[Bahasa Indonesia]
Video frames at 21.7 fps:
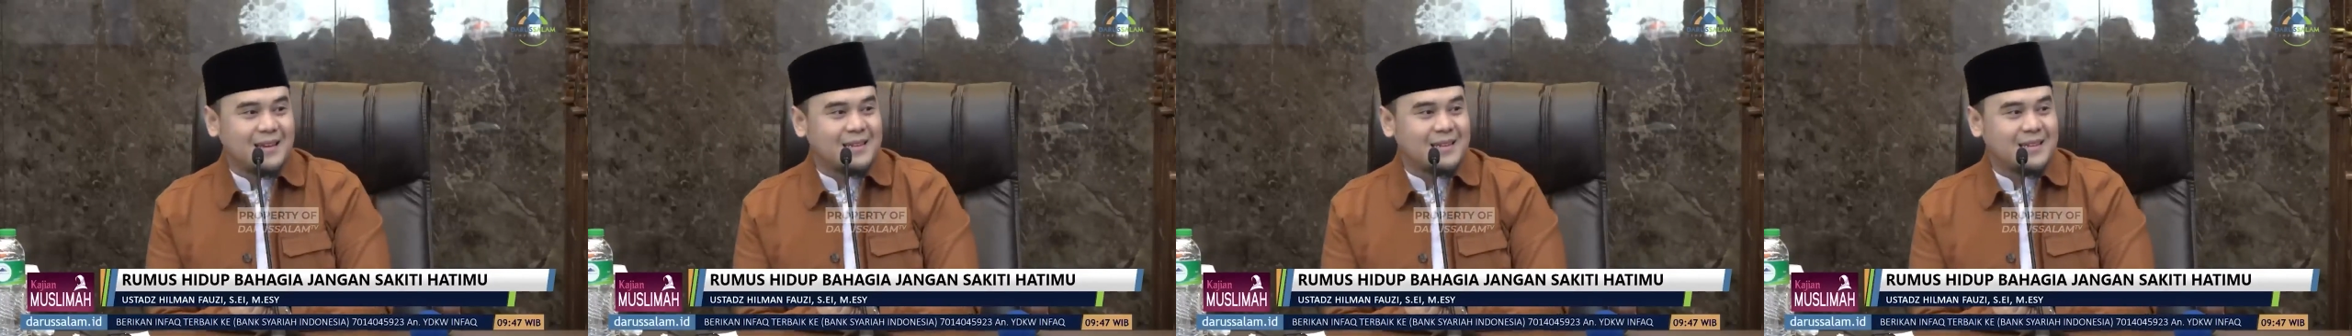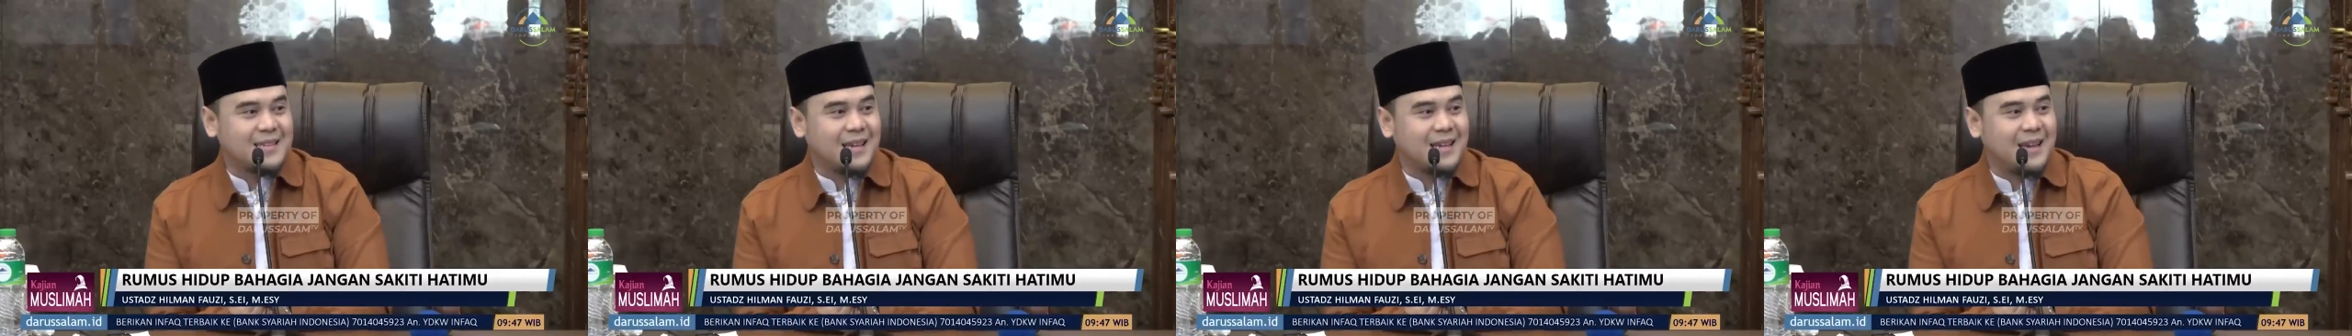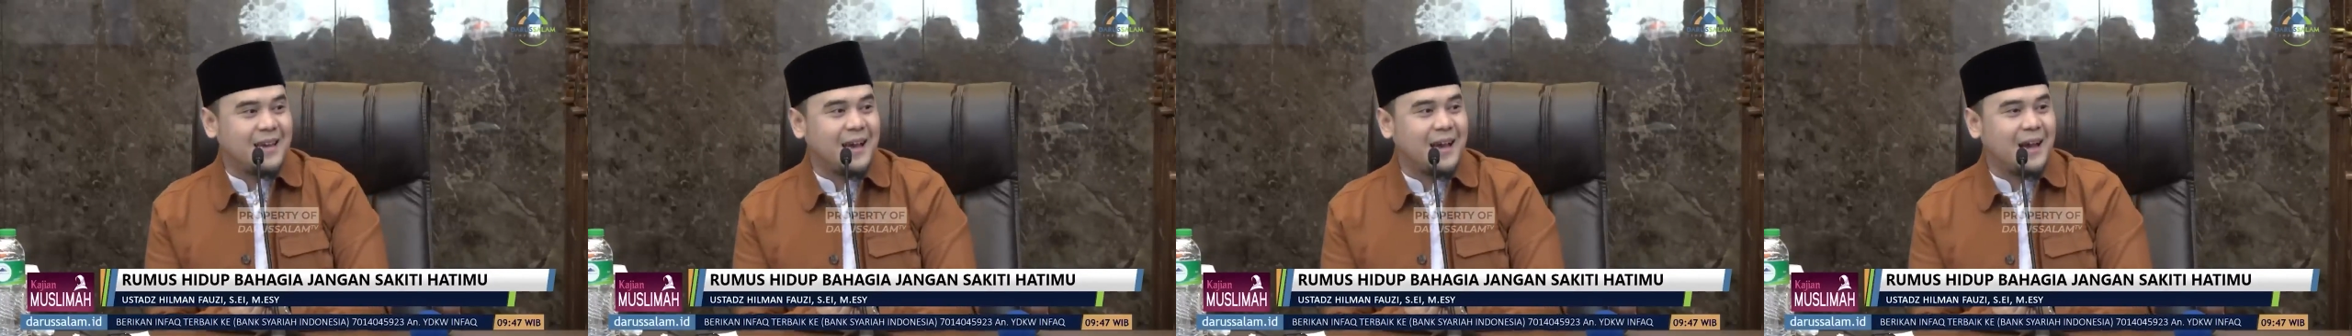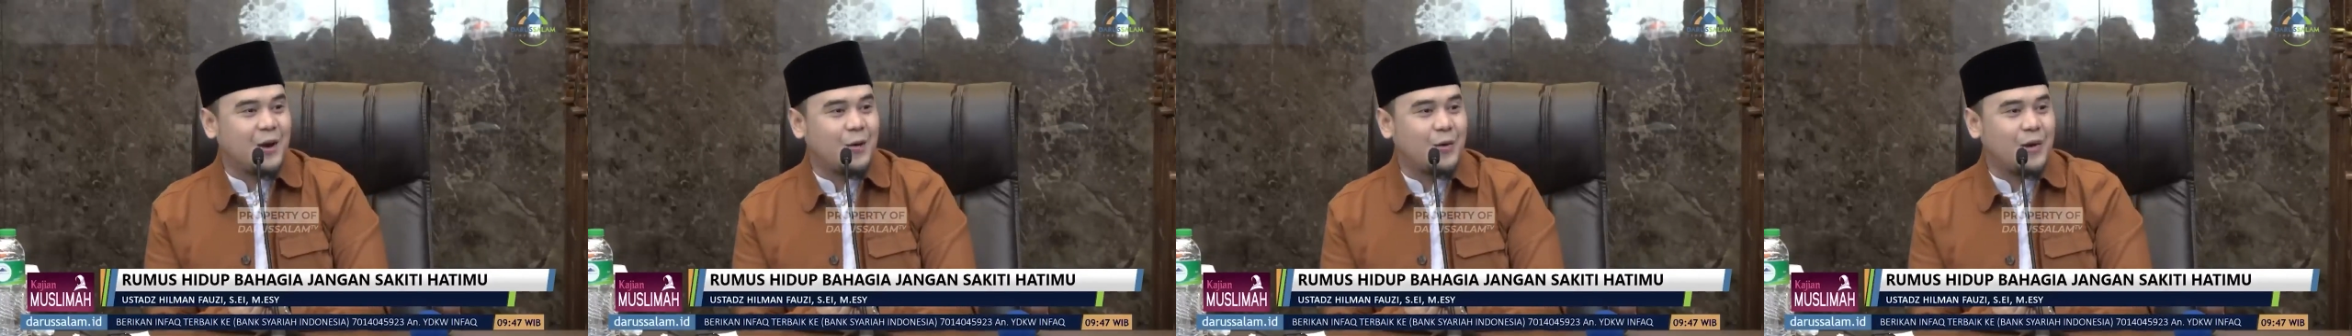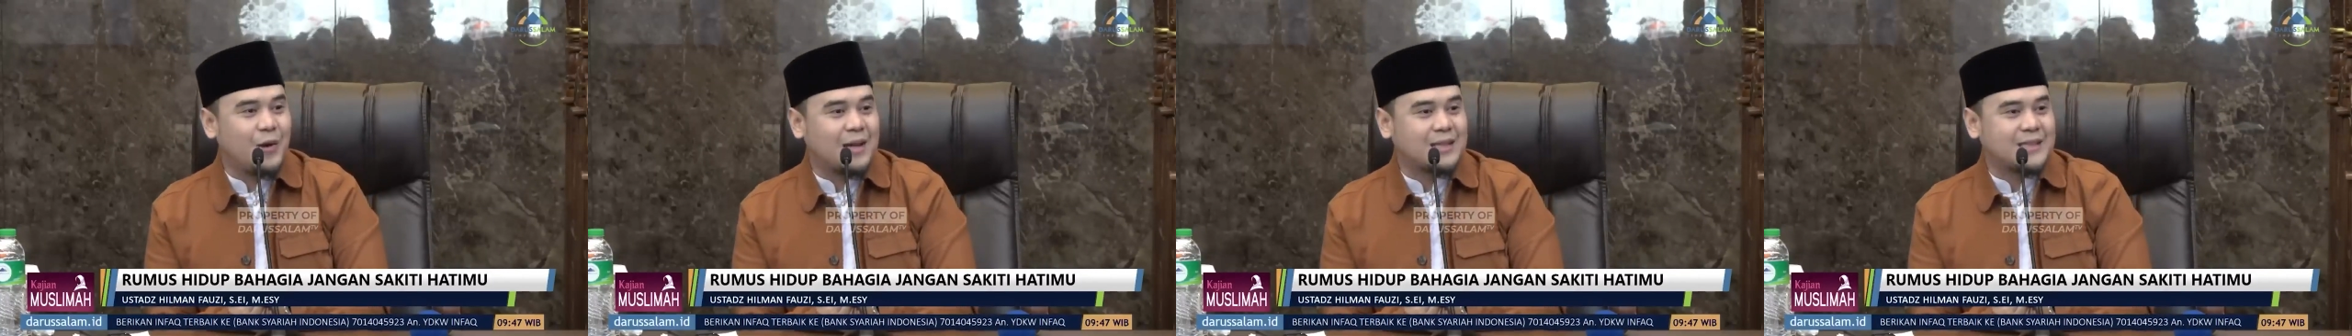Saya
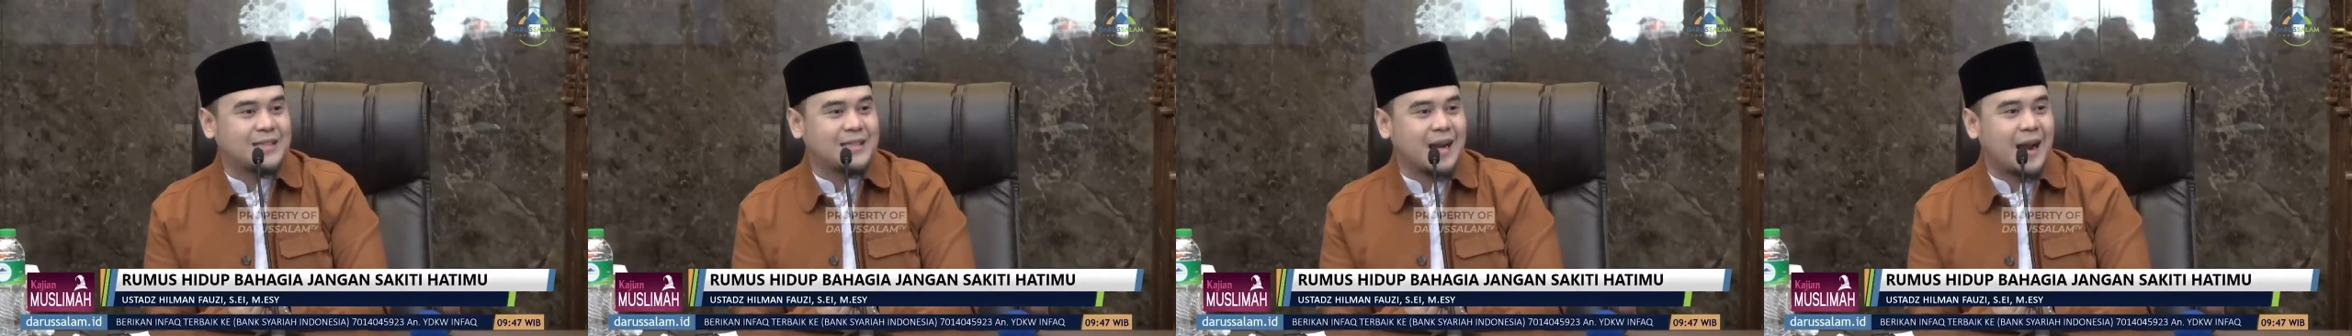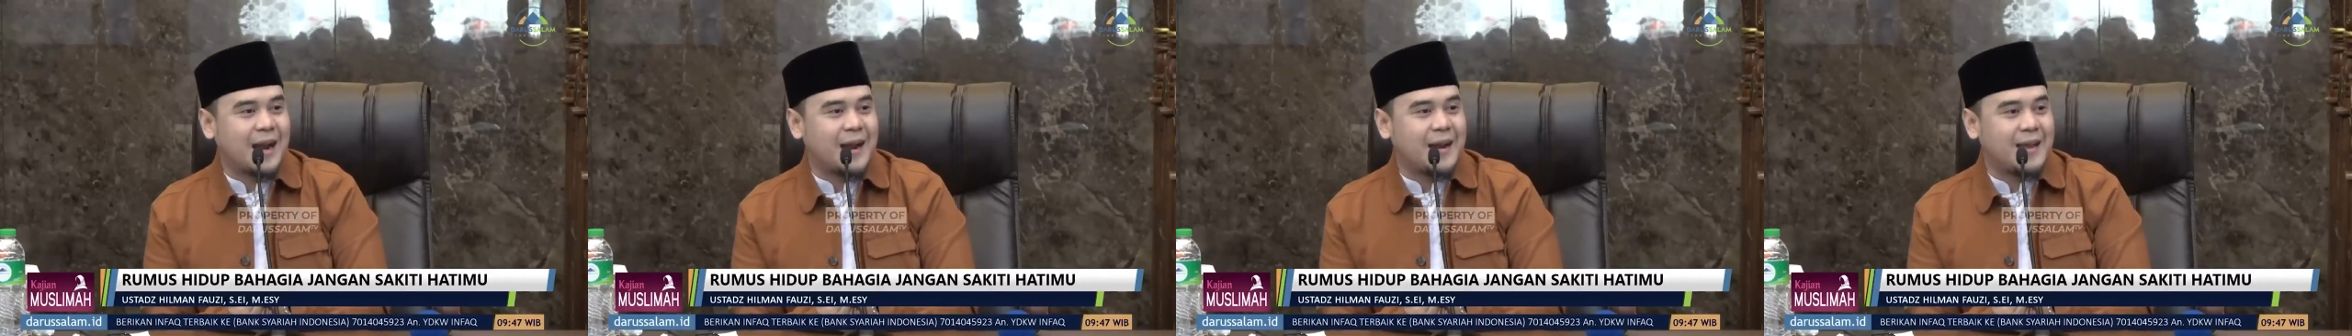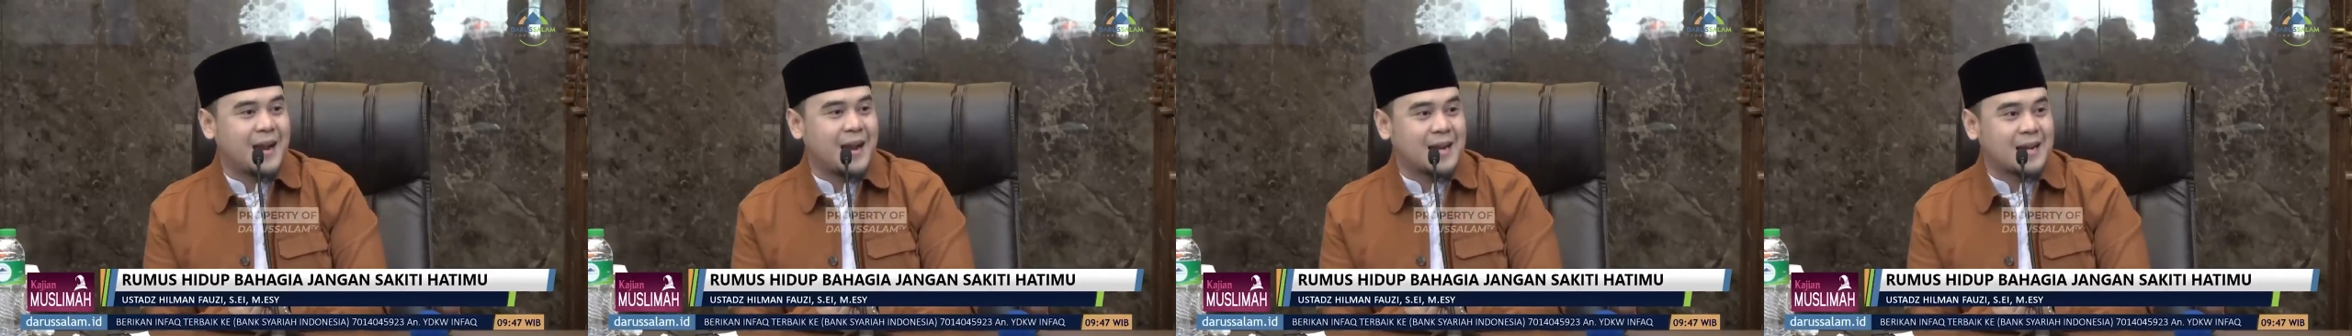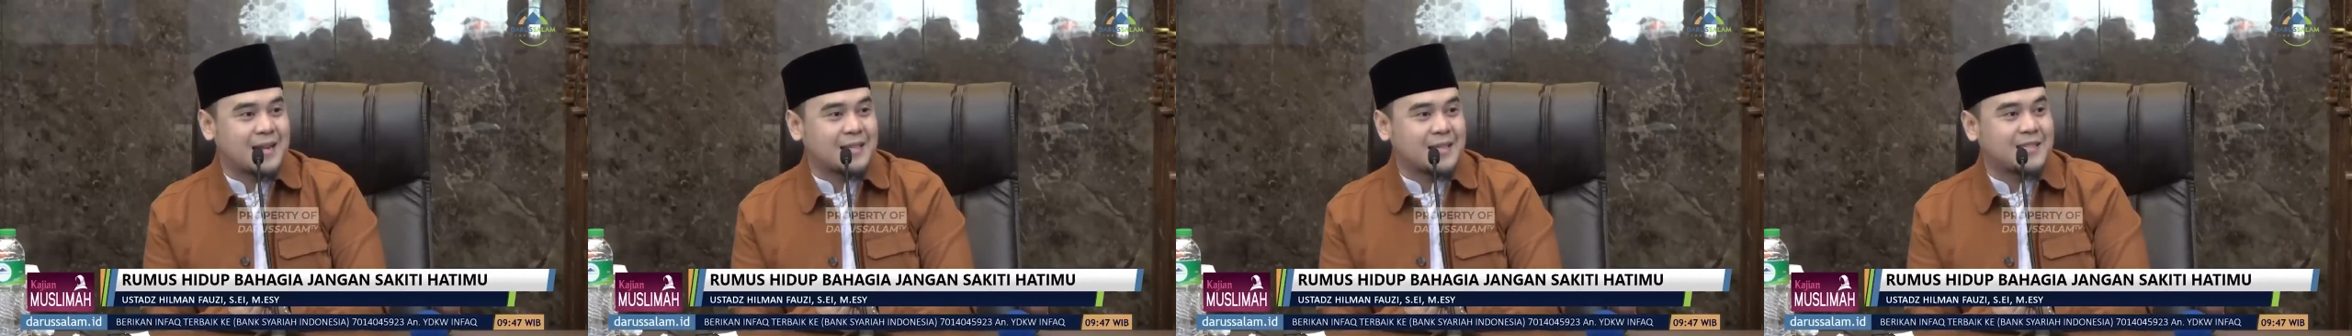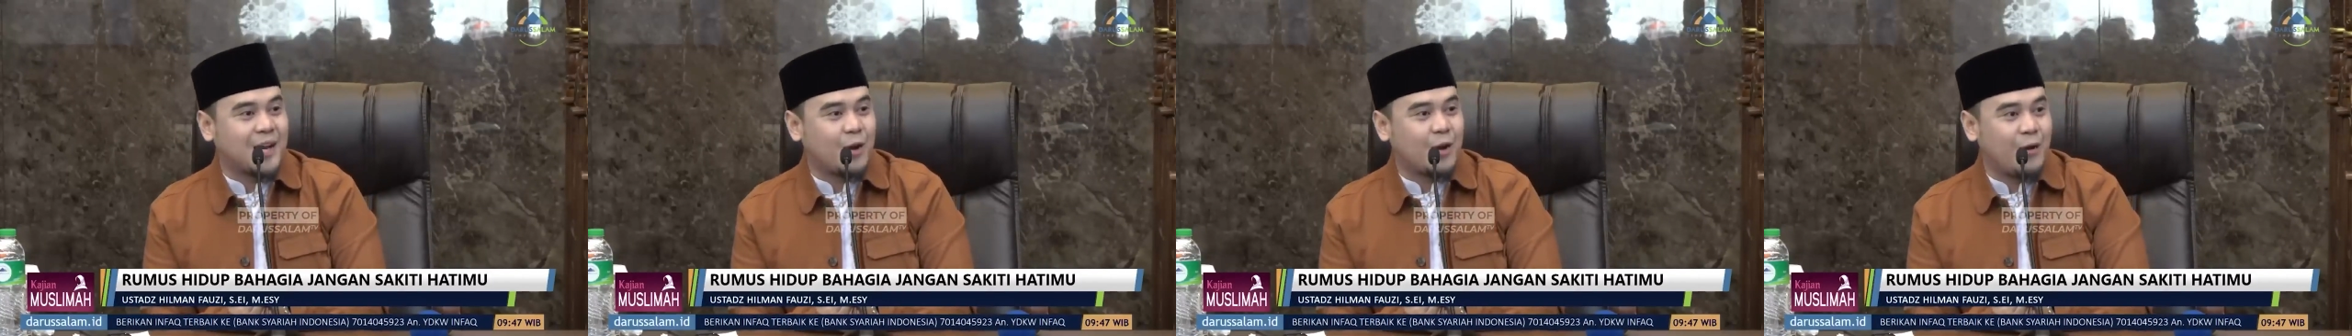khawatir ada yang
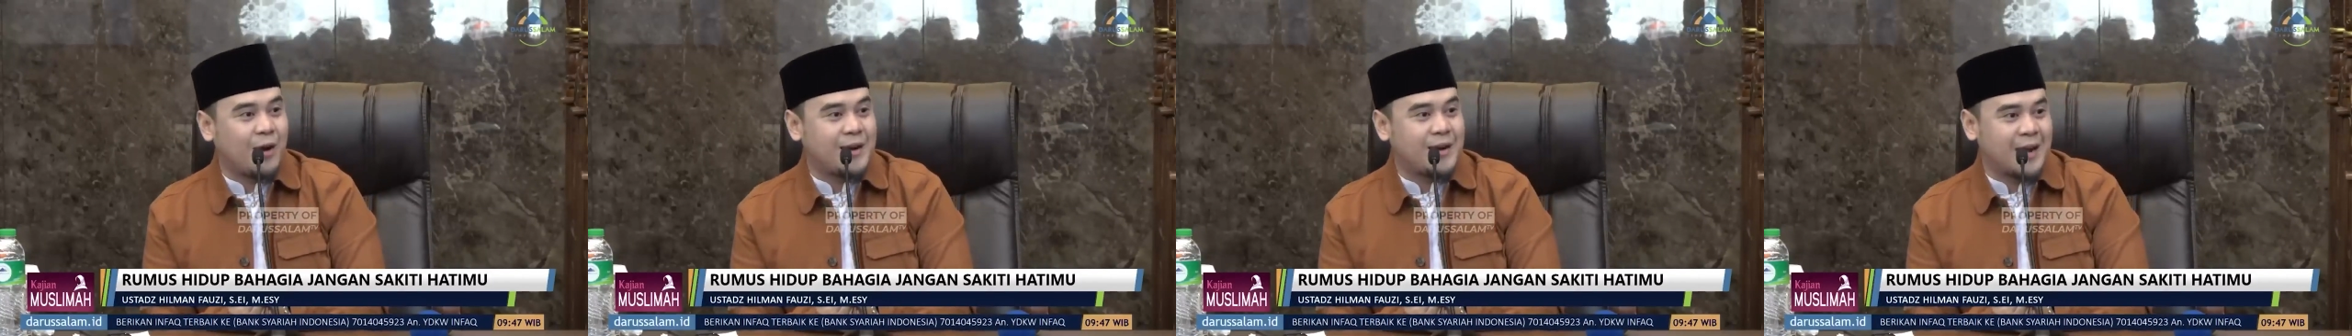kecewa